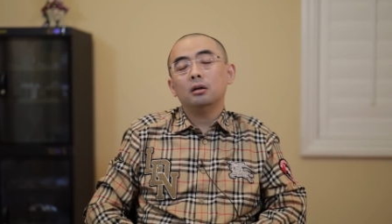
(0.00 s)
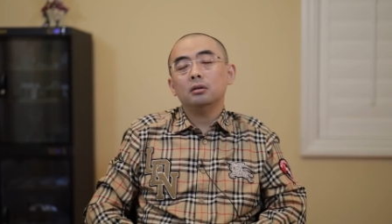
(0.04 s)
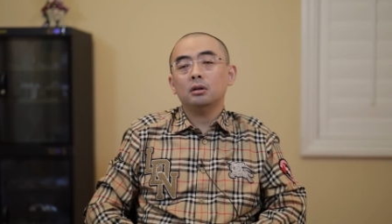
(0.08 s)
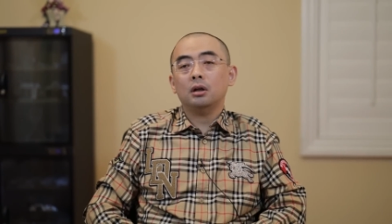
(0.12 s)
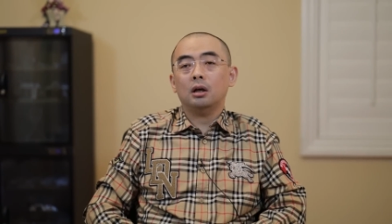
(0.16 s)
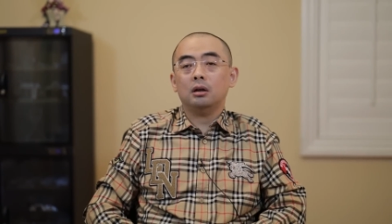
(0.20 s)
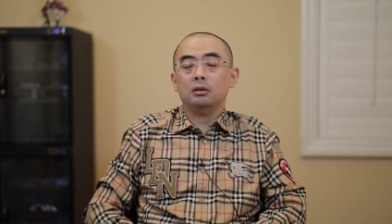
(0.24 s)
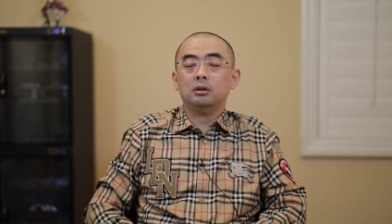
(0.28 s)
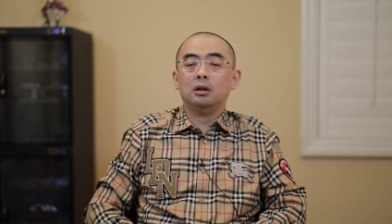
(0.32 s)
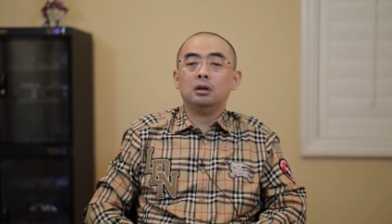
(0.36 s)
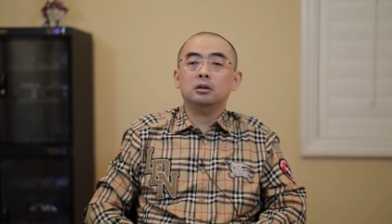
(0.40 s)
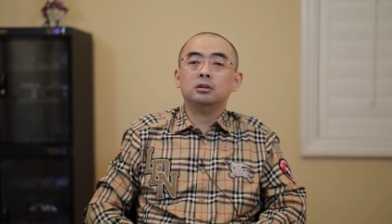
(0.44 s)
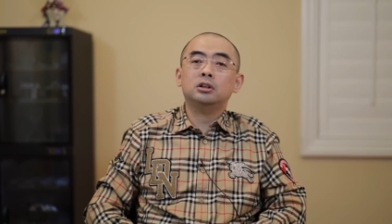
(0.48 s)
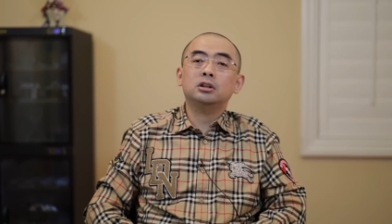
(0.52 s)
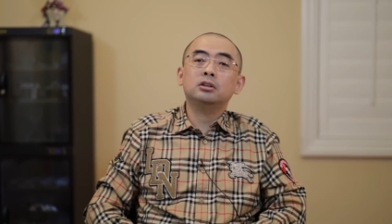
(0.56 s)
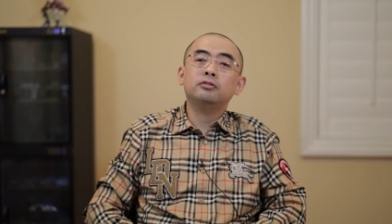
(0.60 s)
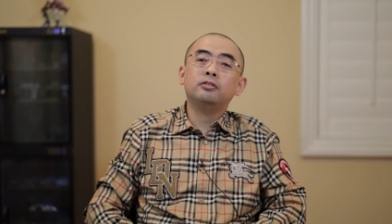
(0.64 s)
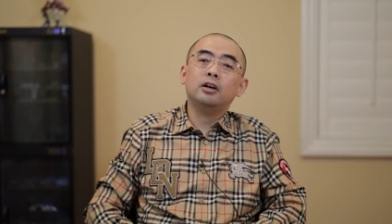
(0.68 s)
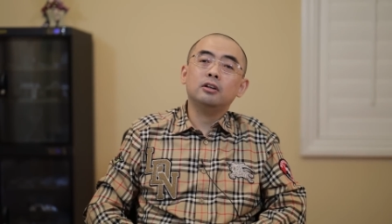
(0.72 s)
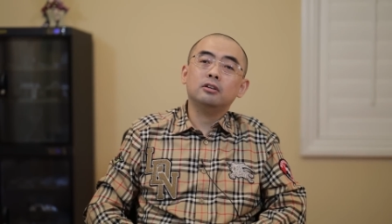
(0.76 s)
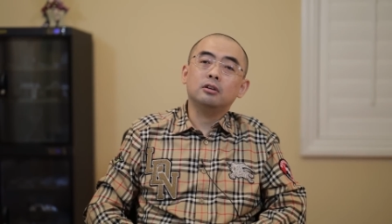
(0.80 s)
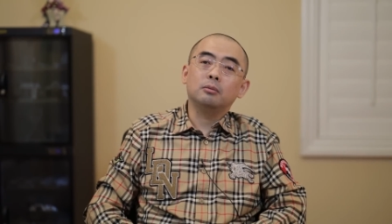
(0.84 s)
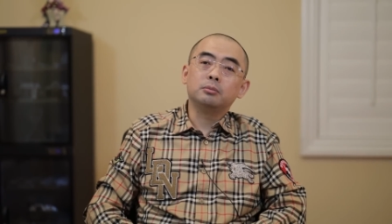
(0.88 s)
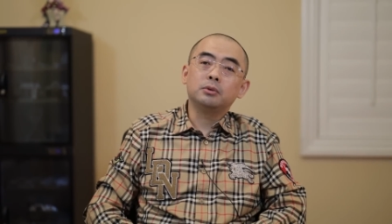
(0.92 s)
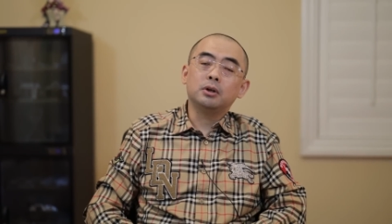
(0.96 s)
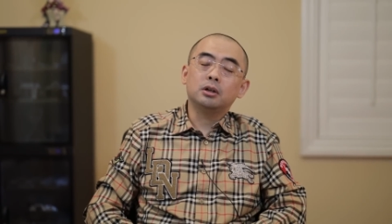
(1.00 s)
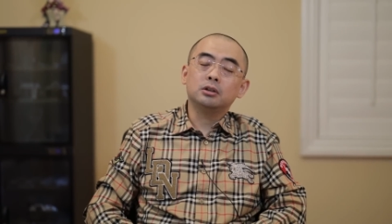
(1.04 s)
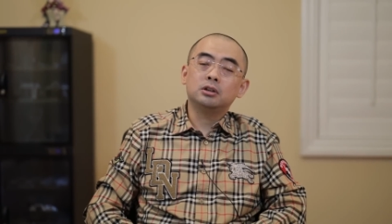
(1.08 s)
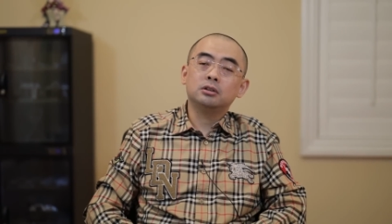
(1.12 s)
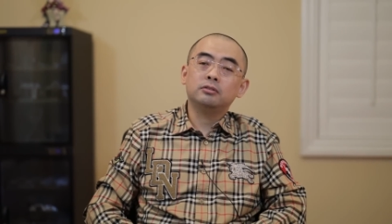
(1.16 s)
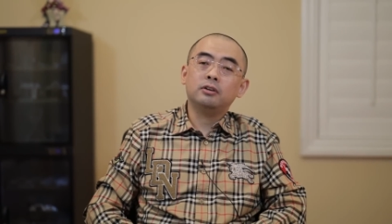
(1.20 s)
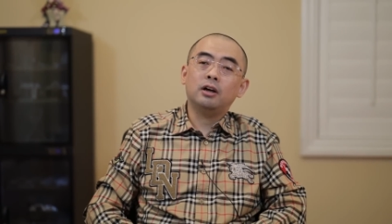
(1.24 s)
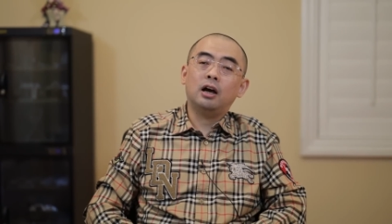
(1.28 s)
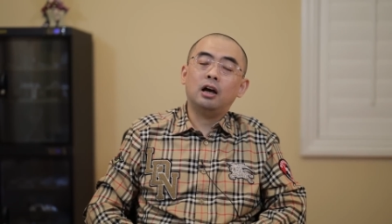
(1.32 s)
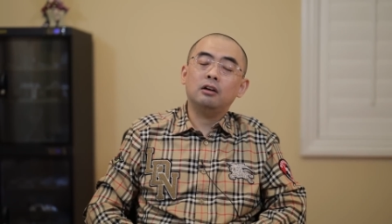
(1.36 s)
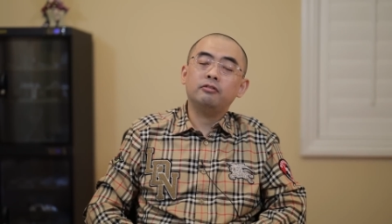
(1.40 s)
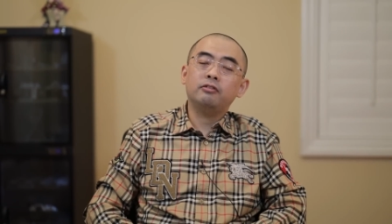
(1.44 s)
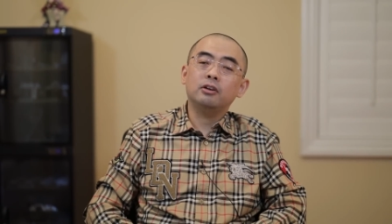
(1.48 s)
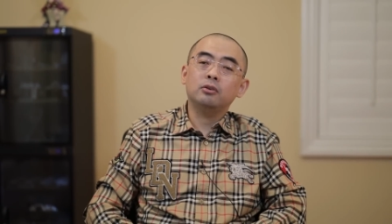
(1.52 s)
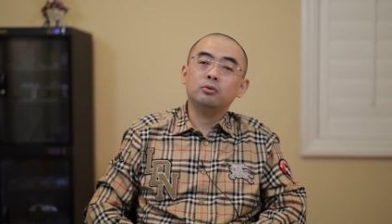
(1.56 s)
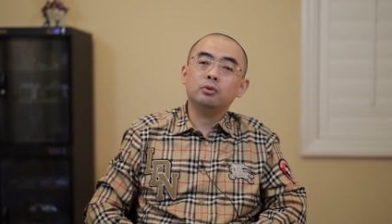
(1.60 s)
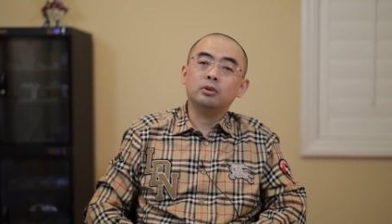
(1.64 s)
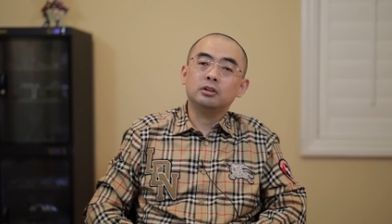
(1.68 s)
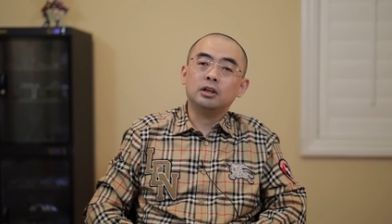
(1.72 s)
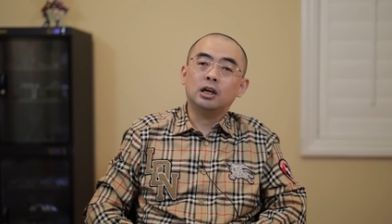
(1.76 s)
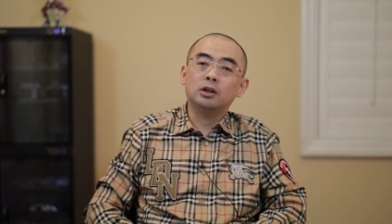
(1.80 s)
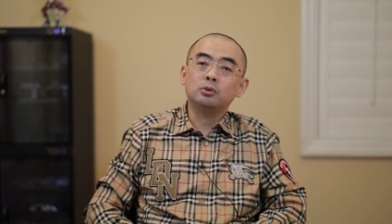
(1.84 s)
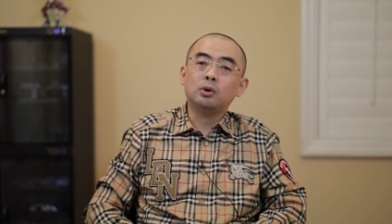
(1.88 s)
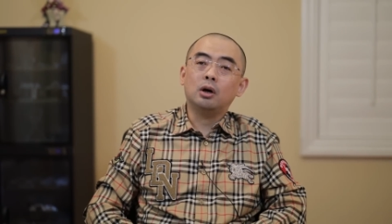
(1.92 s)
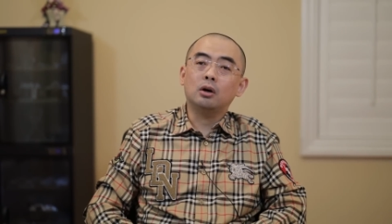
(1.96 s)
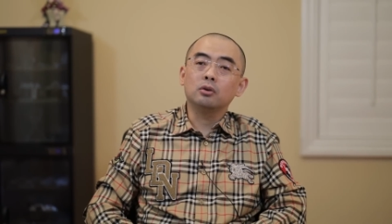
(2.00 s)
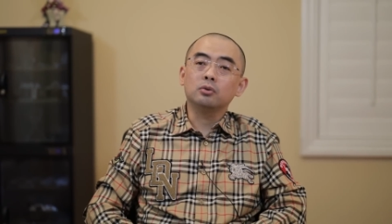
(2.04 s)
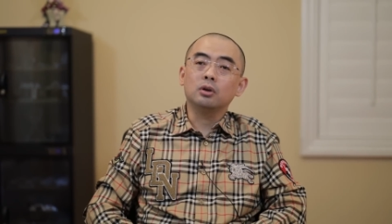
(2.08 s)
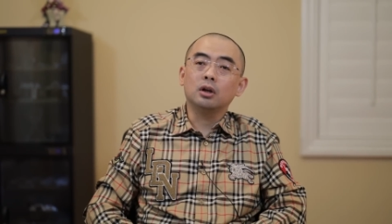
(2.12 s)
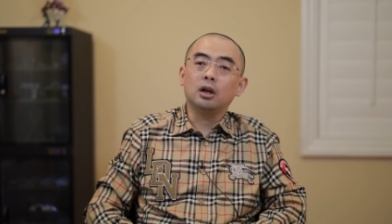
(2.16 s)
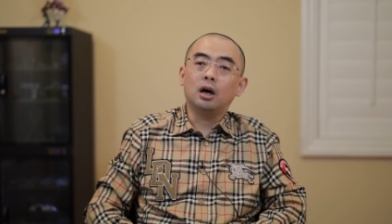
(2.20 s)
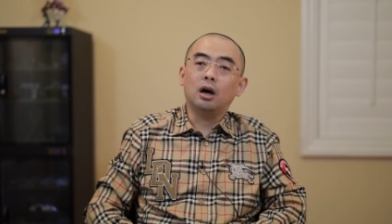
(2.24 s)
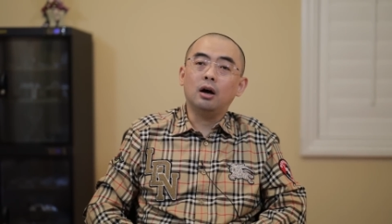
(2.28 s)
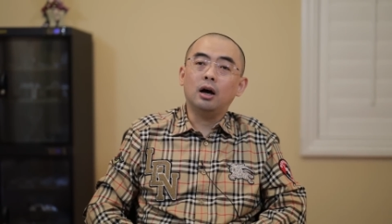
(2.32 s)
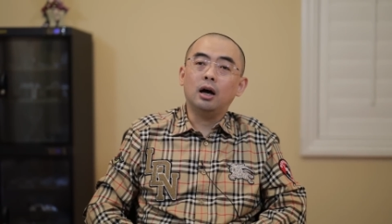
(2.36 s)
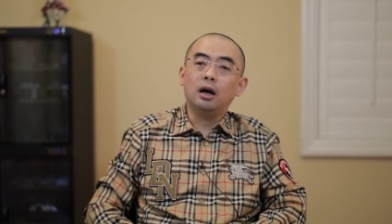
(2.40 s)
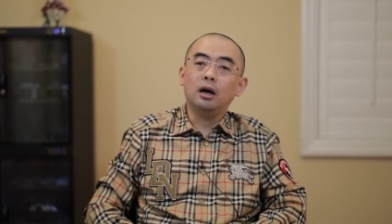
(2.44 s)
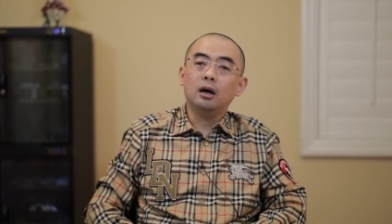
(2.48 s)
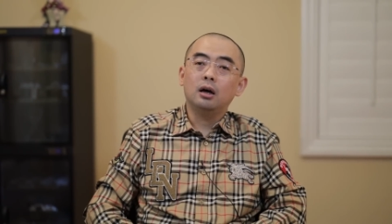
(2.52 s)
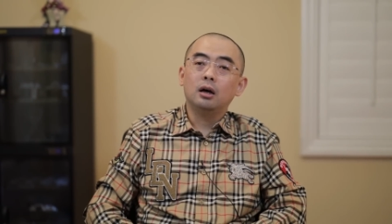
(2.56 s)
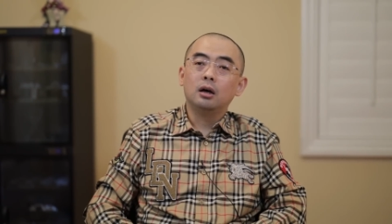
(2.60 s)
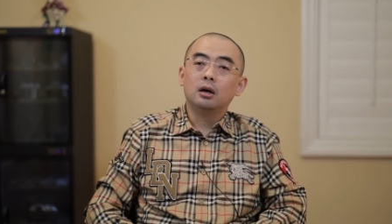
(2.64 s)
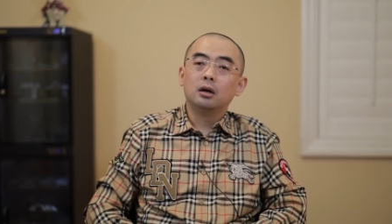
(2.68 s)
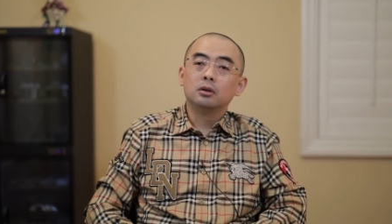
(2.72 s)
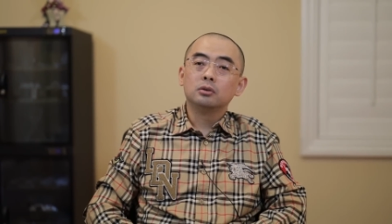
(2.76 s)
那那吃饭怎么着？吃饭还犯罪？你还抓我坐牢啊？